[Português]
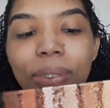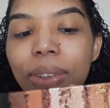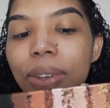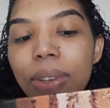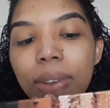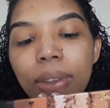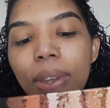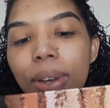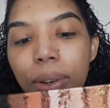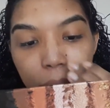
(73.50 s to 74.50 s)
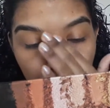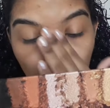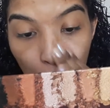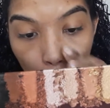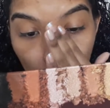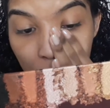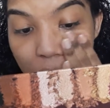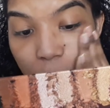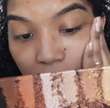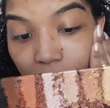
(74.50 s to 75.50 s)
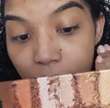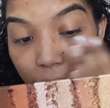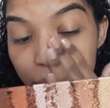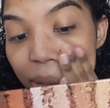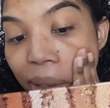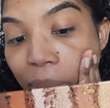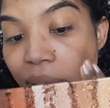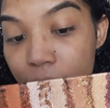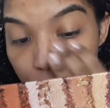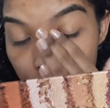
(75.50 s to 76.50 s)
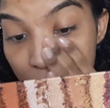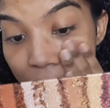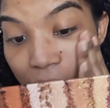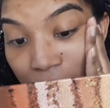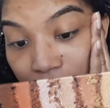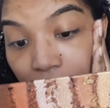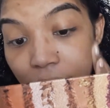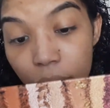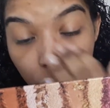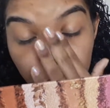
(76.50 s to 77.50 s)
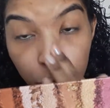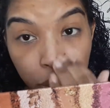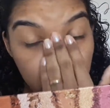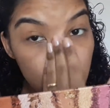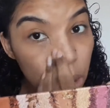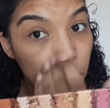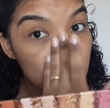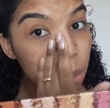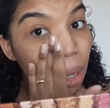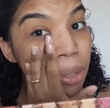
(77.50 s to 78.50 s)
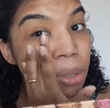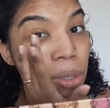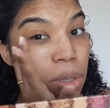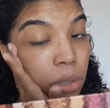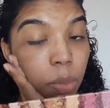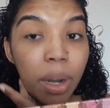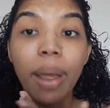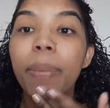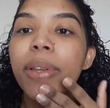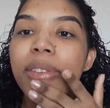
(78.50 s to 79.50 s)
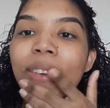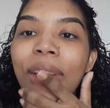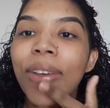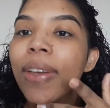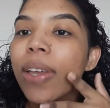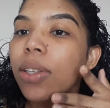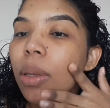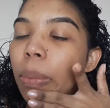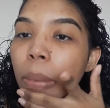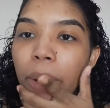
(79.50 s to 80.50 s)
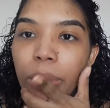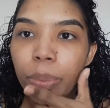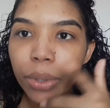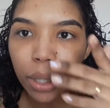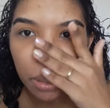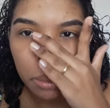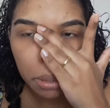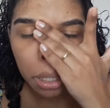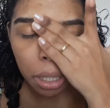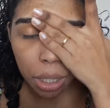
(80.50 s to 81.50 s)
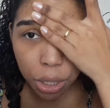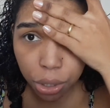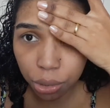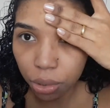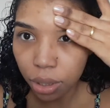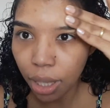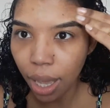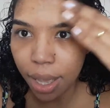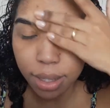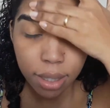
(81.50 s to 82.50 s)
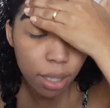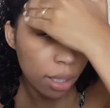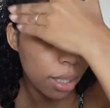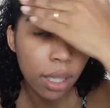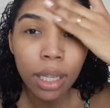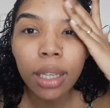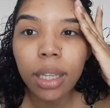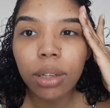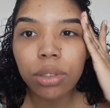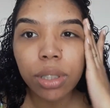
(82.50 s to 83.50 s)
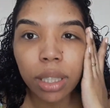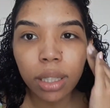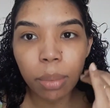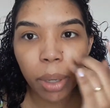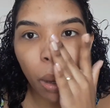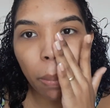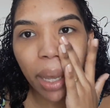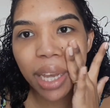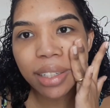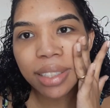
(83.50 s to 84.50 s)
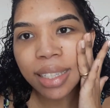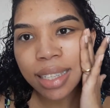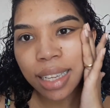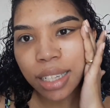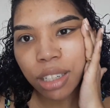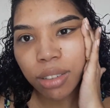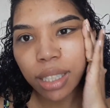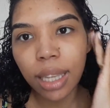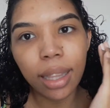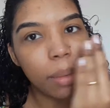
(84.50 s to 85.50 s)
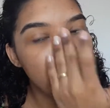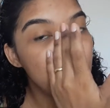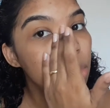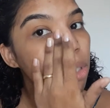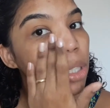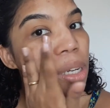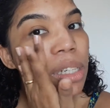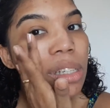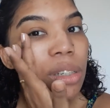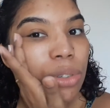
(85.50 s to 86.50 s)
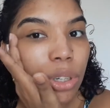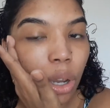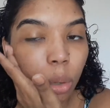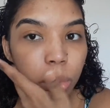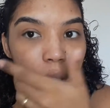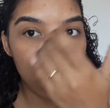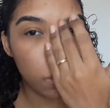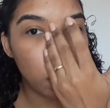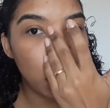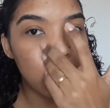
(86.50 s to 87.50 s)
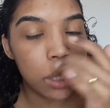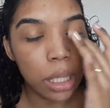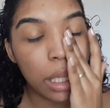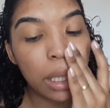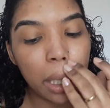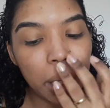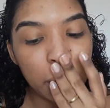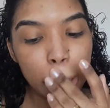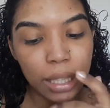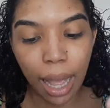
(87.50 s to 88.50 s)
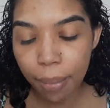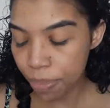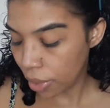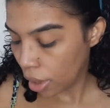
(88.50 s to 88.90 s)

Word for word: E aqui, ó, eu vou espalhar ele em toda a minha zona T, né? Que eu, do mesmo jeito que eu espalho todos os primers, eu sempre boto um pouquinho no queixo, testa e concentro a maior parte nessa região aqui das minhas bochechas, onde eu realmente tenho poros e nariz, tá?